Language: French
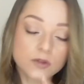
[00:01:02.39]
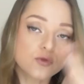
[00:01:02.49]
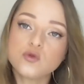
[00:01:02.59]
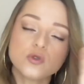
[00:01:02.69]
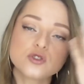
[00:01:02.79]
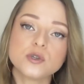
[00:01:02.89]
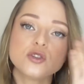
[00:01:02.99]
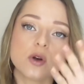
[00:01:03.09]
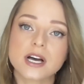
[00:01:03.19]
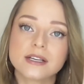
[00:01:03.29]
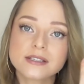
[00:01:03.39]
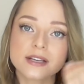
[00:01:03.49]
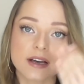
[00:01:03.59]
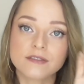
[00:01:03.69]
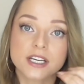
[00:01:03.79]
Et du coup, ensuite, je le
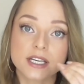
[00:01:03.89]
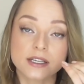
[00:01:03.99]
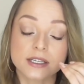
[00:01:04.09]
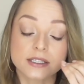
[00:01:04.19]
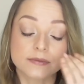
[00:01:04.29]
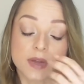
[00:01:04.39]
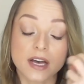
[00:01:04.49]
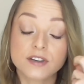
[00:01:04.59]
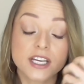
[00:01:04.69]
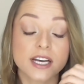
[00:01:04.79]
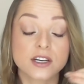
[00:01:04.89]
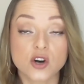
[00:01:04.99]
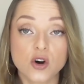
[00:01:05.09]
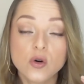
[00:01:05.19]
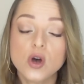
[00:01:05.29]
rince avec un, avec un
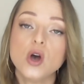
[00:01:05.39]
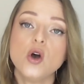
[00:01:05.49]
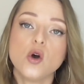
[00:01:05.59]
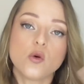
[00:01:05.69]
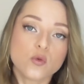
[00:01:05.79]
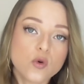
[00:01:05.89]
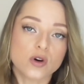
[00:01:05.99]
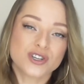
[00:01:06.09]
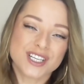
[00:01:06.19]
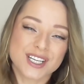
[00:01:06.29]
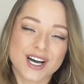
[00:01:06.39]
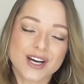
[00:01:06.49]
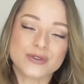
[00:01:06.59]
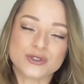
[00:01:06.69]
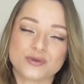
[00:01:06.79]
gant ou en
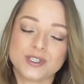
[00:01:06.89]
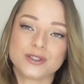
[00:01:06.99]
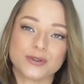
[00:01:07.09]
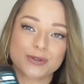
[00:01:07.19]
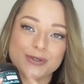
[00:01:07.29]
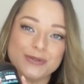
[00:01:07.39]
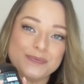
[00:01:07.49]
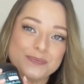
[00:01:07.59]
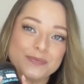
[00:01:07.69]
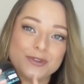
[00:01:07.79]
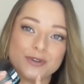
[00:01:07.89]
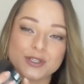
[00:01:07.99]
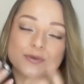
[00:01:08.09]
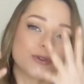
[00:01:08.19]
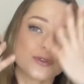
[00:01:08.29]
général, ensuite, euh, une
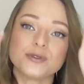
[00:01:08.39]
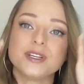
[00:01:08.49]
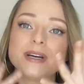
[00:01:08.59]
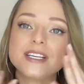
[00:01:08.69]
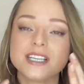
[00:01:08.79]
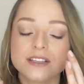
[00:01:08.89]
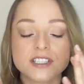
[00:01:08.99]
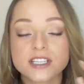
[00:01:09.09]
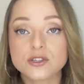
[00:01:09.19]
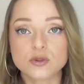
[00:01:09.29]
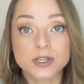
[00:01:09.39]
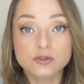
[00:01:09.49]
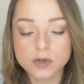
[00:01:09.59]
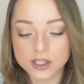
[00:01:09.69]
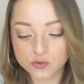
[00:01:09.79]
fois que je suis démaquillée le visage, je
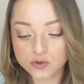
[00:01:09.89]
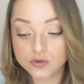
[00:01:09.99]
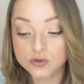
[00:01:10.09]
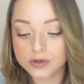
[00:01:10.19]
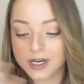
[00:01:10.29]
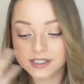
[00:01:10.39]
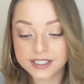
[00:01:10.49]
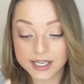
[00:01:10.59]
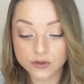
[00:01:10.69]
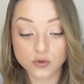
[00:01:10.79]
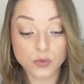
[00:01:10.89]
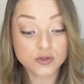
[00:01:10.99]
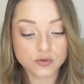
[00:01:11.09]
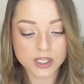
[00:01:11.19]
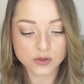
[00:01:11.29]
passe sous la douche, donc je rince
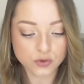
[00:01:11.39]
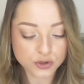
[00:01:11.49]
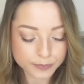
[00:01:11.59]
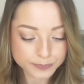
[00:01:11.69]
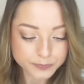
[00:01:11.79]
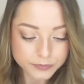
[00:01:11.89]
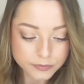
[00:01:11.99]
directement sous la douche.